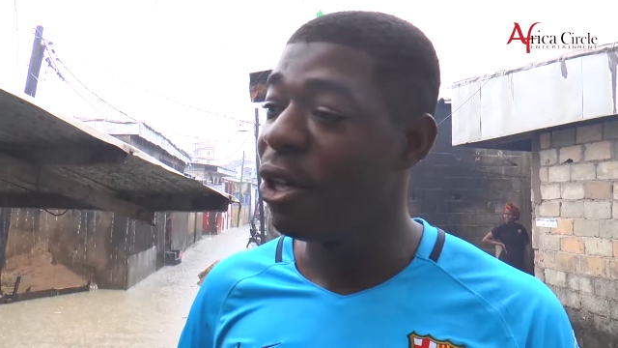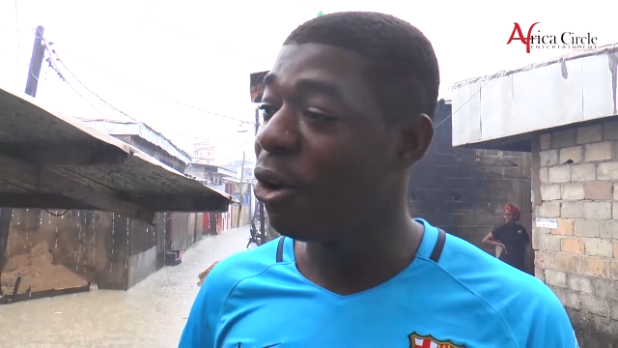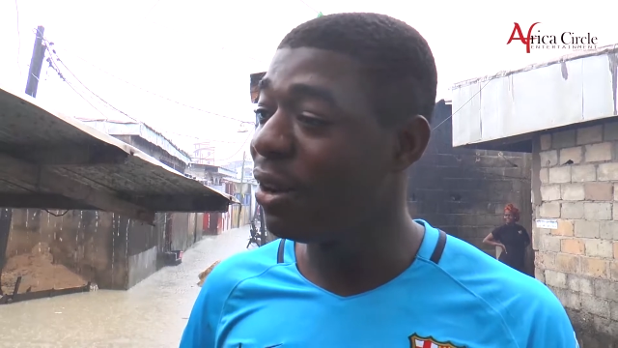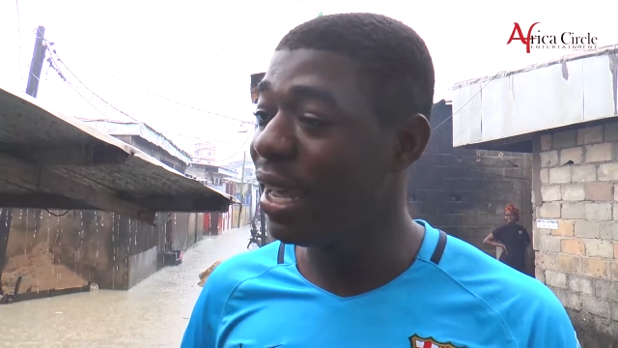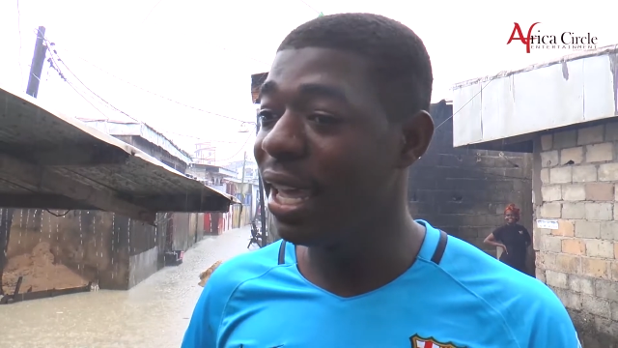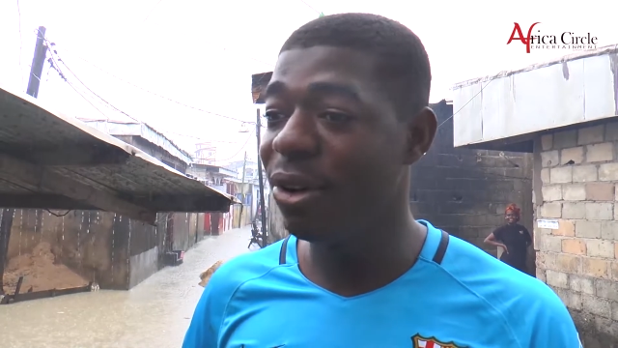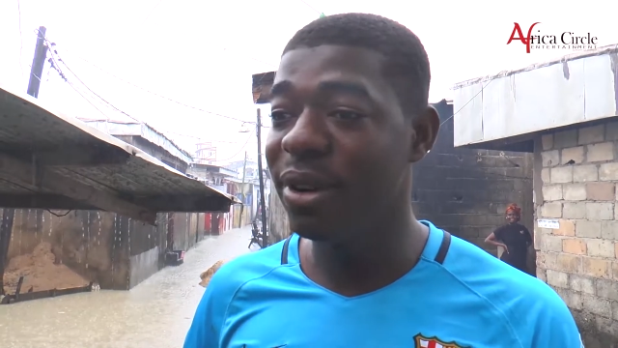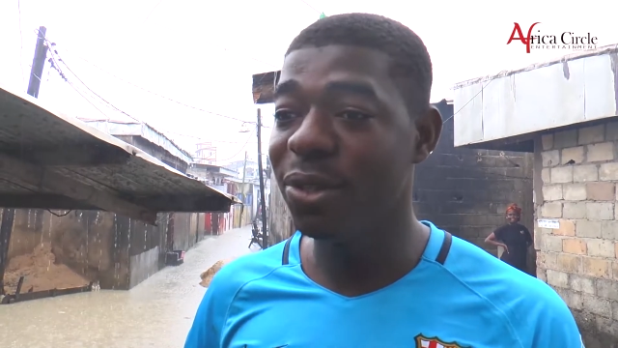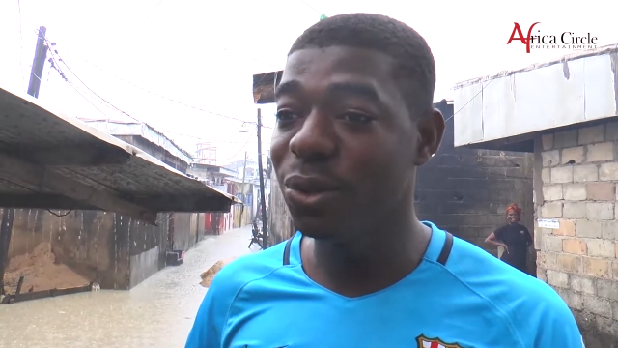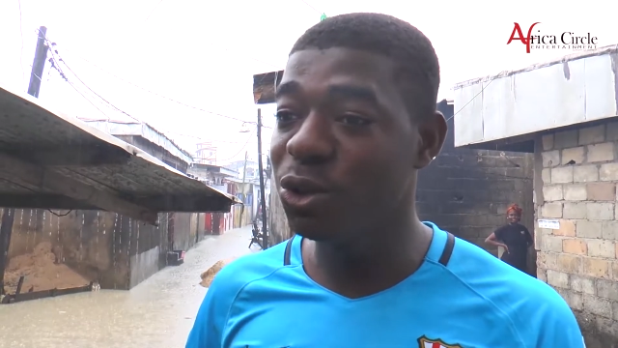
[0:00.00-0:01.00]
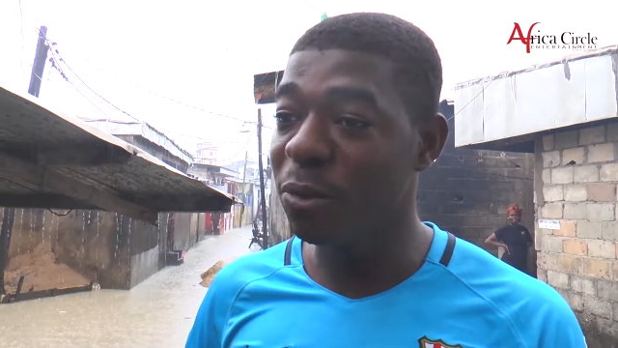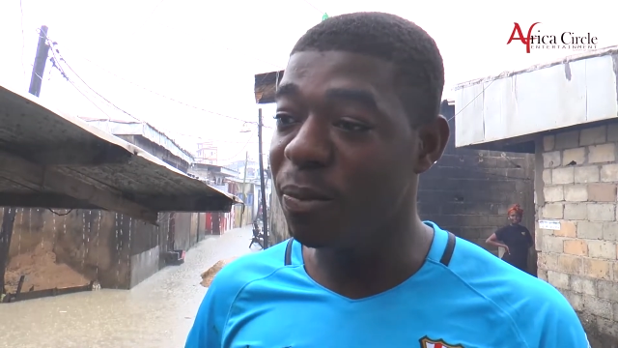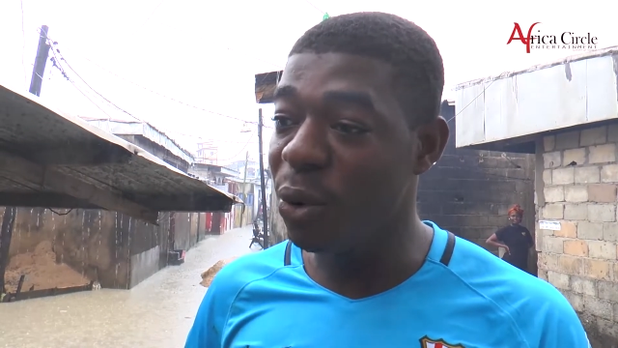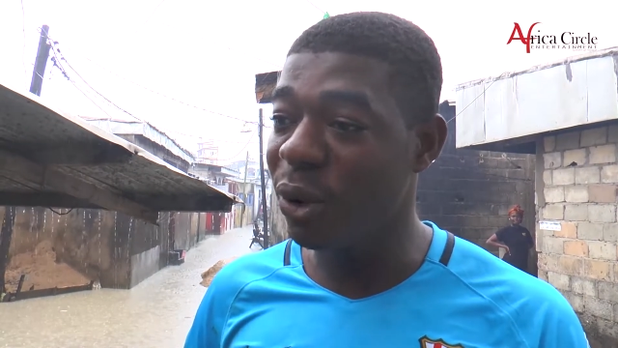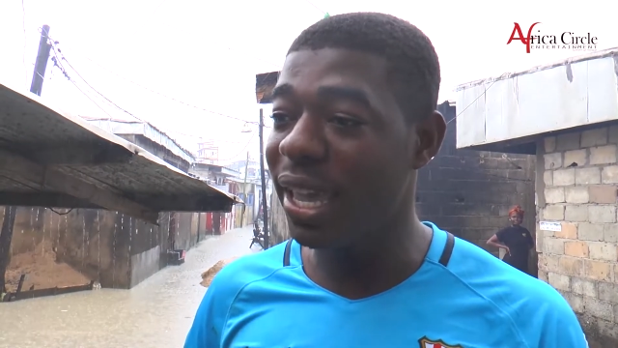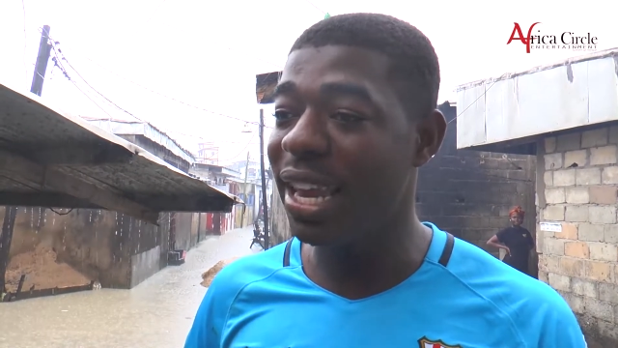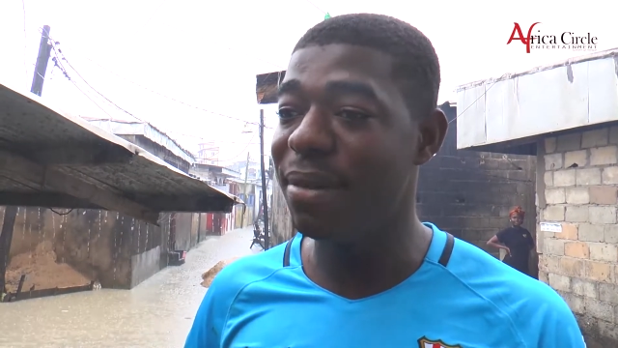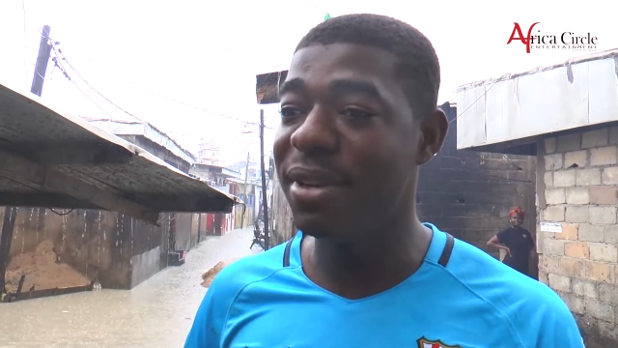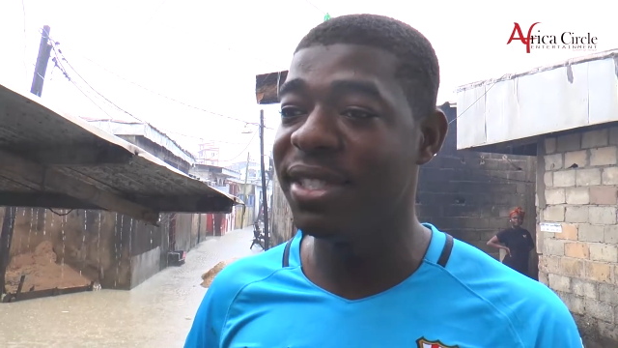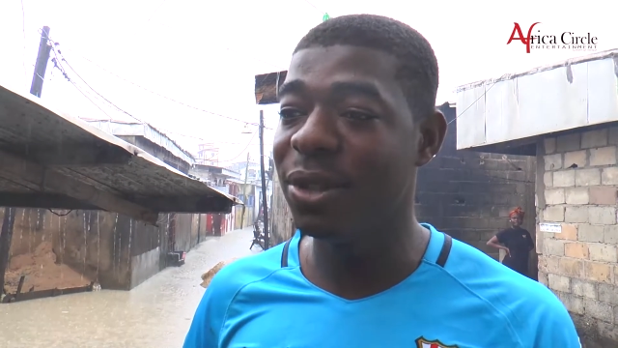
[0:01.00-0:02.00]
on est, on est toujours bloqué à la
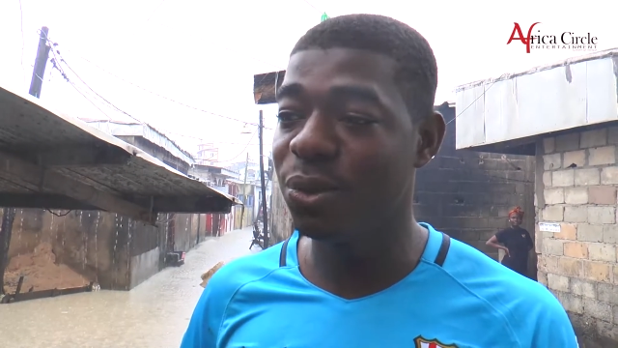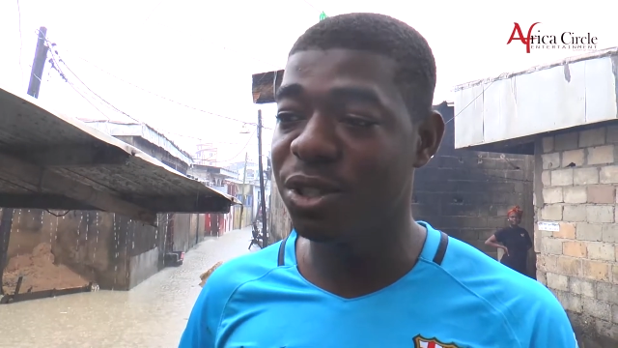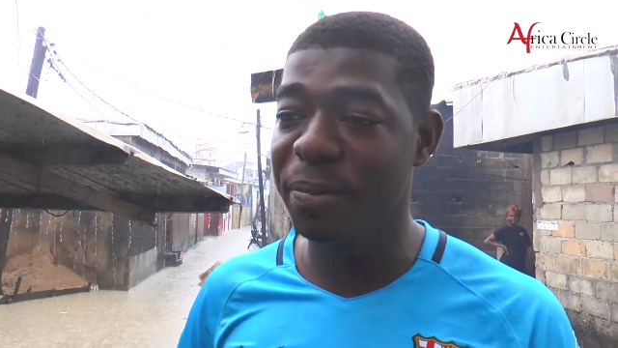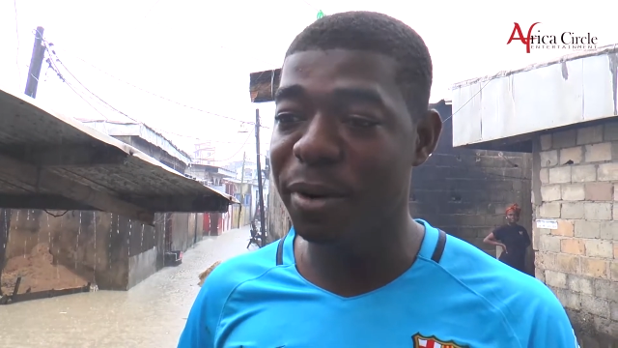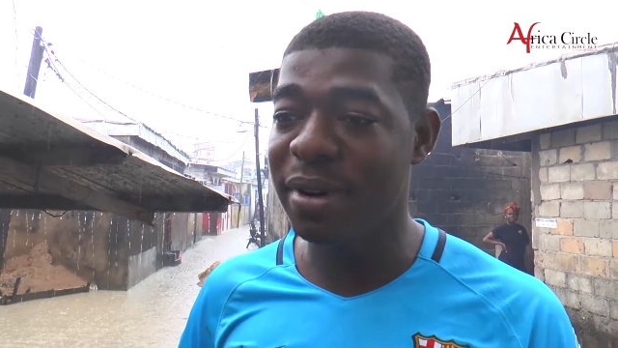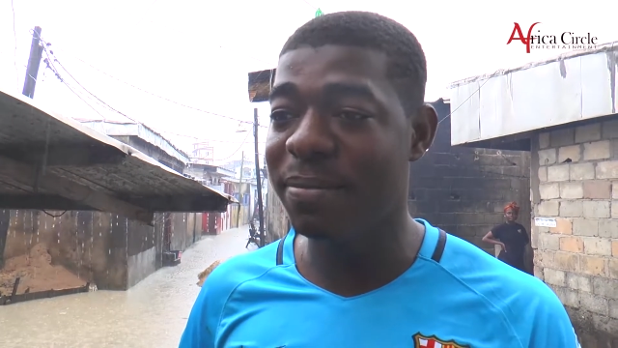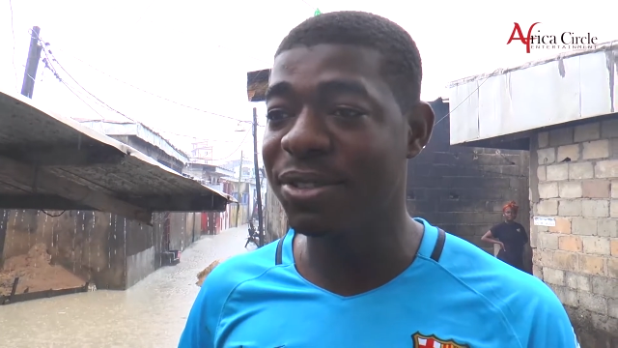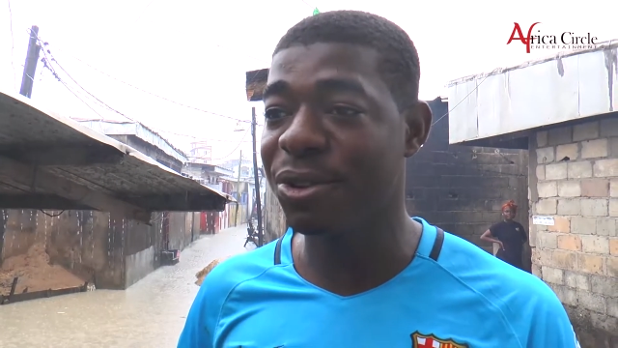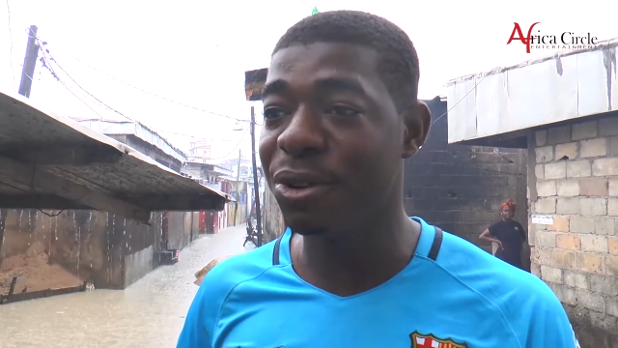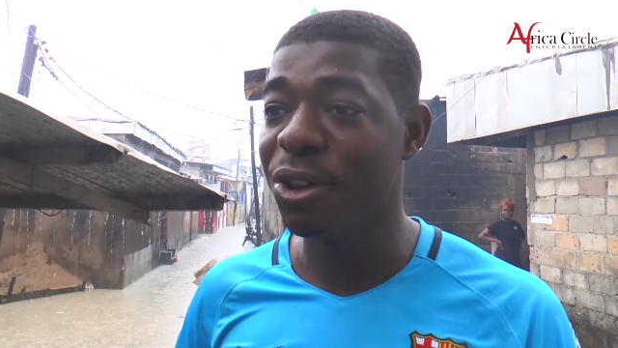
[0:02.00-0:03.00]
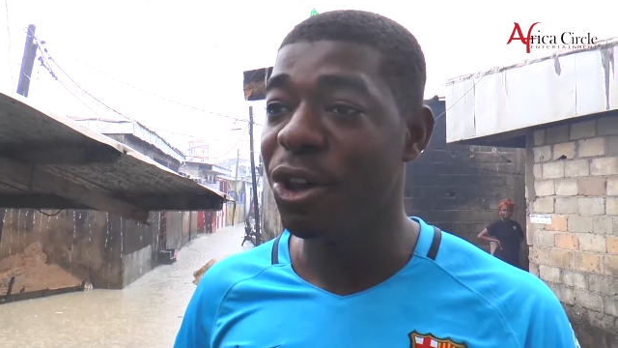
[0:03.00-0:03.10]
maison tout simplement parce que